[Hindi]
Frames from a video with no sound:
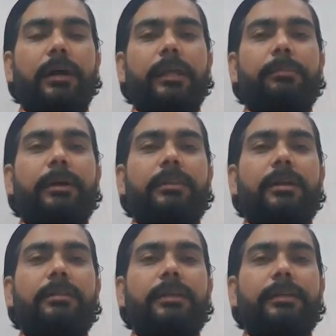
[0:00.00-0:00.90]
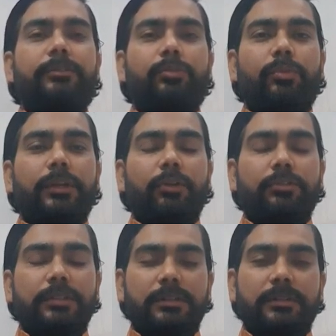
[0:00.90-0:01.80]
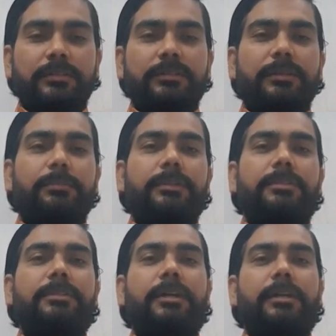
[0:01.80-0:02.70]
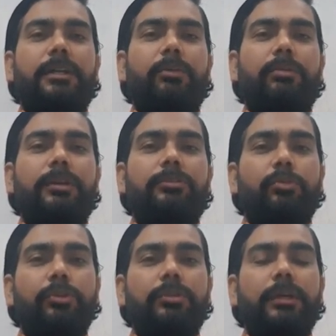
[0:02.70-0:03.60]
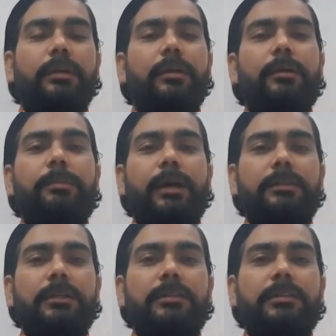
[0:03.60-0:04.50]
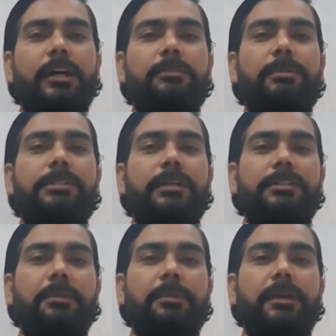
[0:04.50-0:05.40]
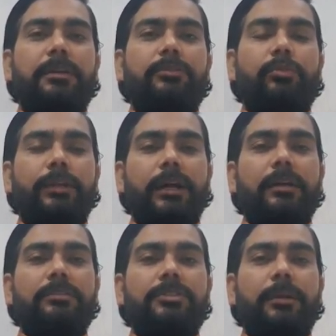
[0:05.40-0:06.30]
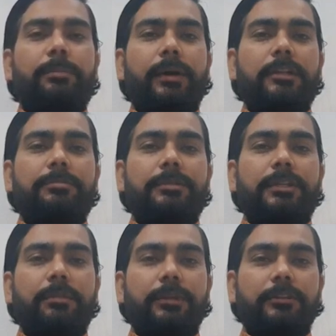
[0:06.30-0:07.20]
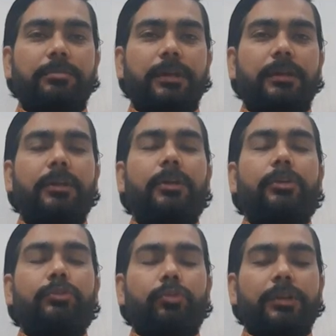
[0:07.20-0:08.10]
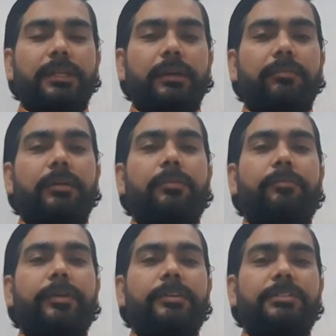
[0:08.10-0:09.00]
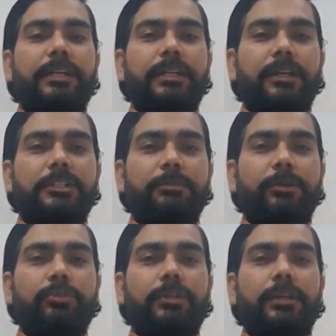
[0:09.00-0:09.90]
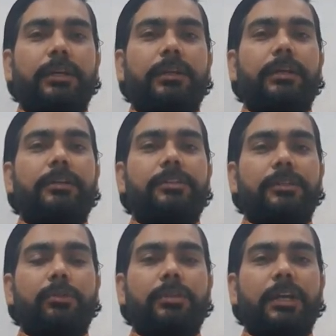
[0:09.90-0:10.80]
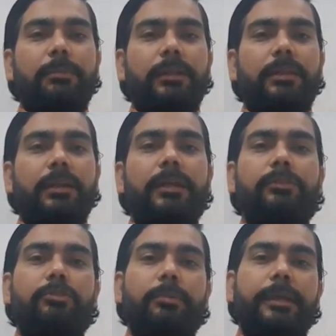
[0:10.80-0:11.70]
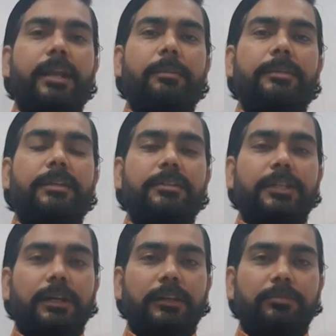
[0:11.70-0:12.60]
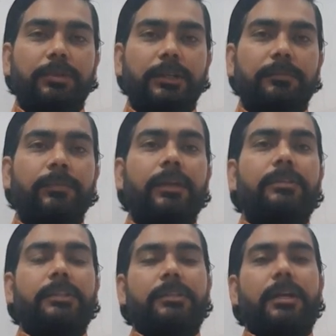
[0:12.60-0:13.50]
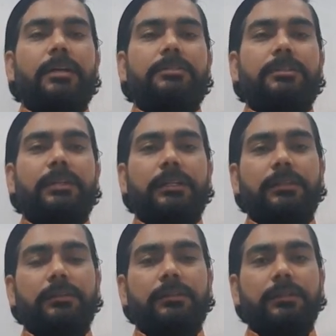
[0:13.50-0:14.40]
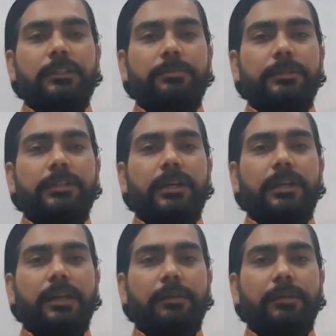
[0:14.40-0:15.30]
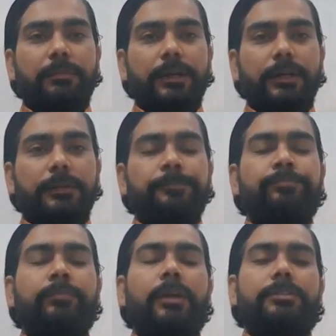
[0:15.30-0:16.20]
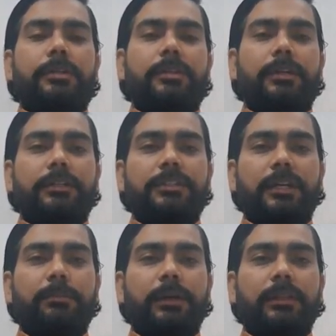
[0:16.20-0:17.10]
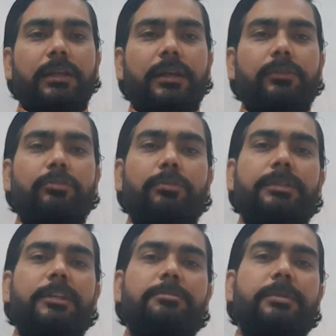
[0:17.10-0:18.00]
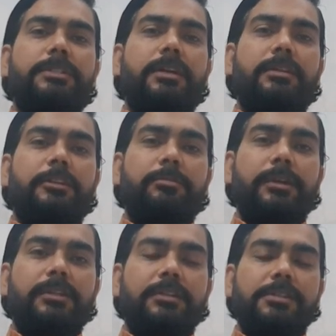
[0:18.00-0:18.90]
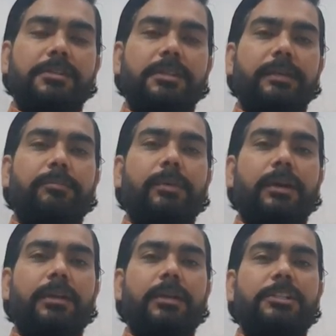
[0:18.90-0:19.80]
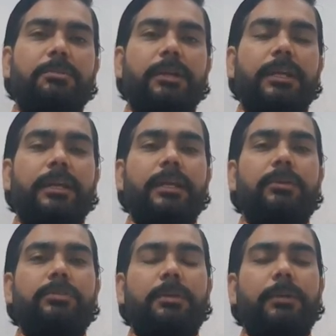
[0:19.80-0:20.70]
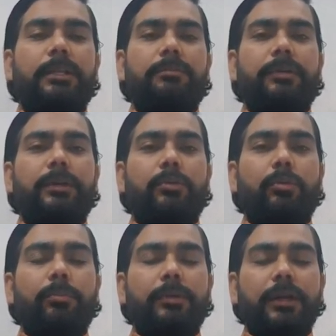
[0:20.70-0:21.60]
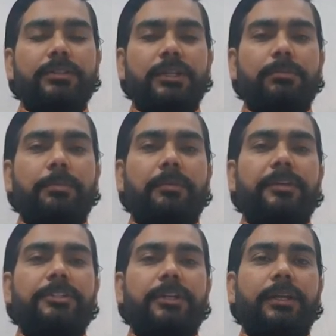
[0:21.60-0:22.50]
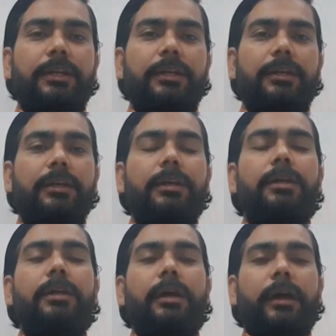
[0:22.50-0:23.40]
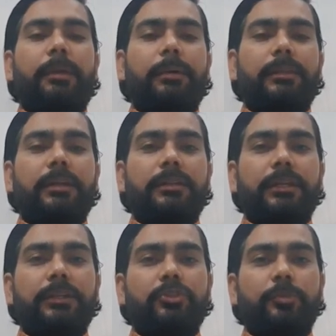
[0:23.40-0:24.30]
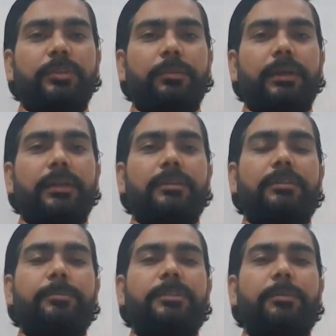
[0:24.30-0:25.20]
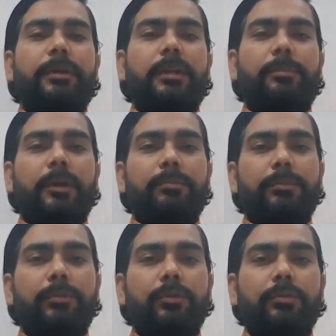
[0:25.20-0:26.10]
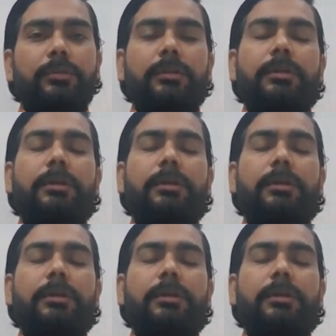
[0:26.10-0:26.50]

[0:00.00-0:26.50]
आइए बात करते हैं सूर्य और चंद्र से संबंधित करना सूर्योदय प्रातः सात बजकर छह मिनट सूर्यास्त शाम पाँच बजकर बीस मिनट सूर्यदेव वृश्चिक राशि में गोचर कर रहे हैं चंद्रोदय की बात करें तो सुबह ग्यारह बजकर छियालीस मिनट चंद्रास्त रात दस बजकर इक्यावन मिनट चंद्र राशि की हम बात करें तो सुबह दस बजकर दस मिनट तक चंद्रदेव मकर राशि में रहेंगे उसके बाद वे कुंभ राशि में प्रवेश करेंगे आइए बात करते हैं शुभ समय की सबसे पहले ब्रह्म मुहूर्त